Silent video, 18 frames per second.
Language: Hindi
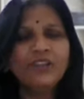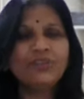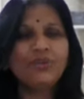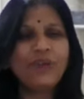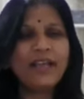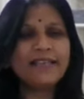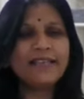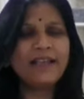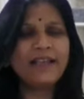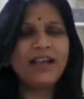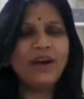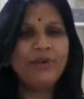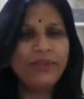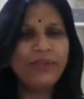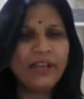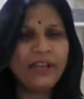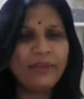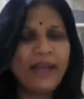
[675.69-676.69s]
थोड़ा सा
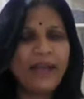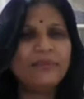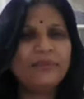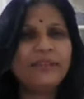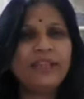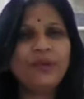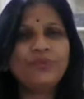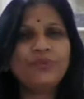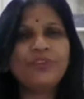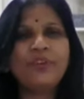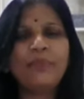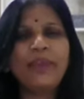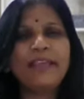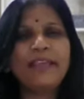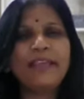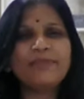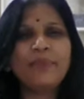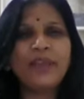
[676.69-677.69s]
और एक बात बताऊंगी
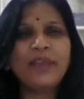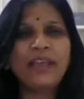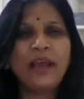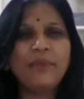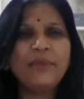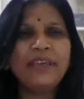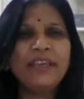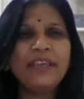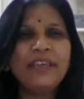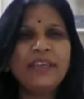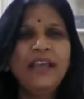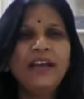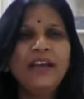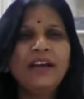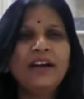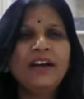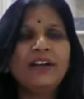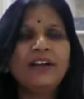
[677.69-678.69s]
मैं इसमें नाभि
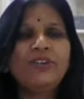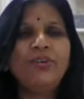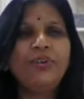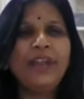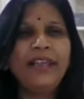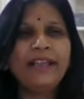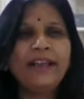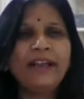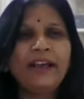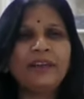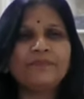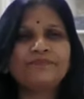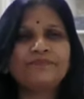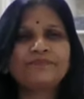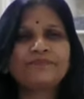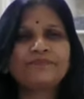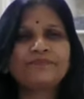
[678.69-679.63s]
को लेकर